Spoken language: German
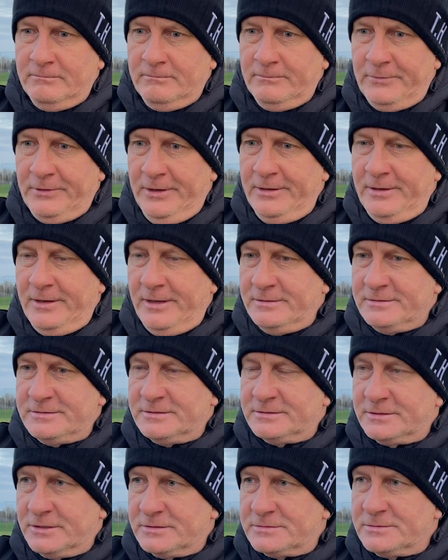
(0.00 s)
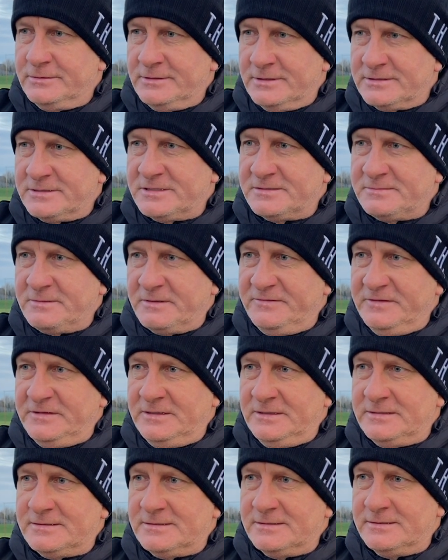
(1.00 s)
Ja, alle sind gesund, das ist das
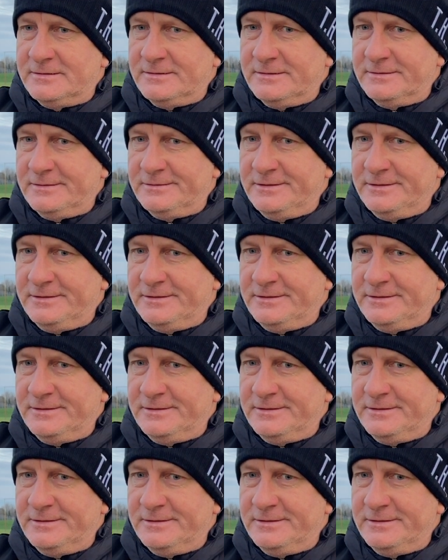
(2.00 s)
Wichtigste.